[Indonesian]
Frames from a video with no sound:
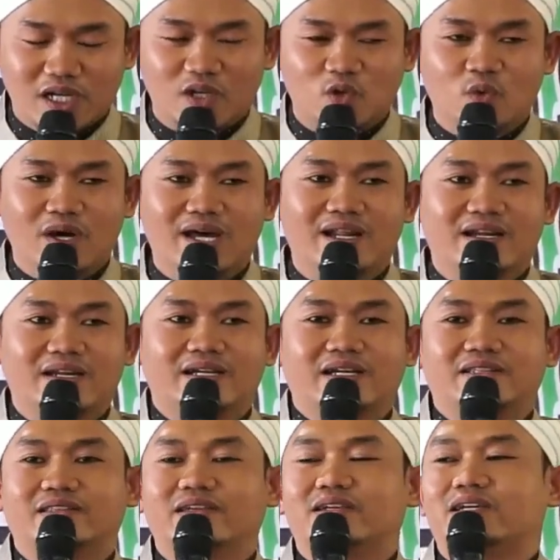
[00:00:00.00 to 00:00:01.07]
keluar
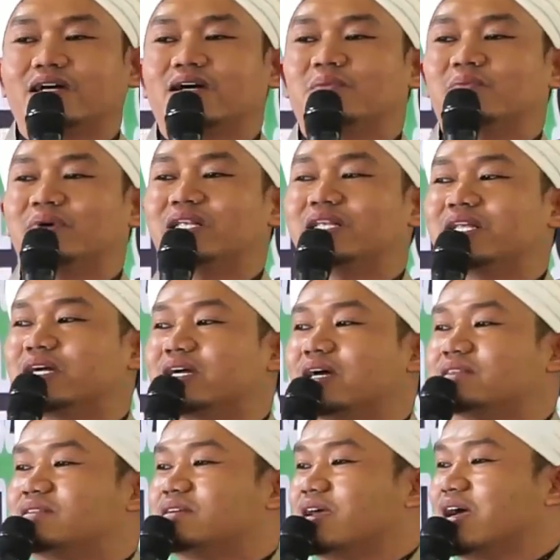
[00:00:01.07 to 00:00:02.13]
ketika
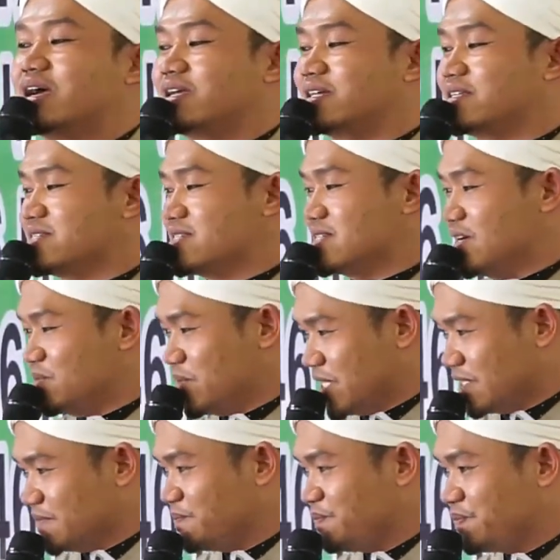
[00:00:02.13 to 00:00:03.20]
mendekati akhir
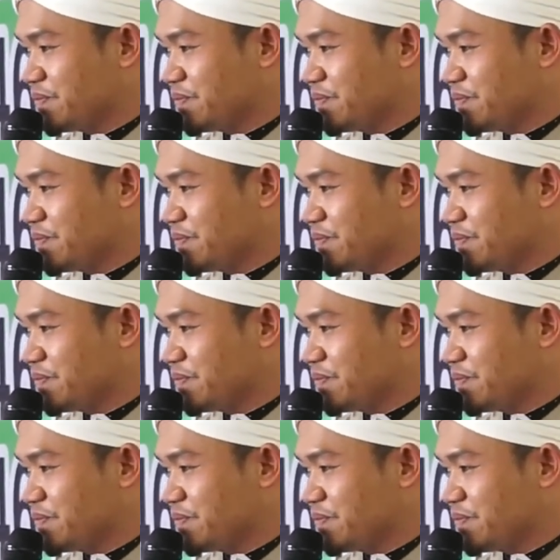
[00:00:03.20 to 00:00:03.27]
zaman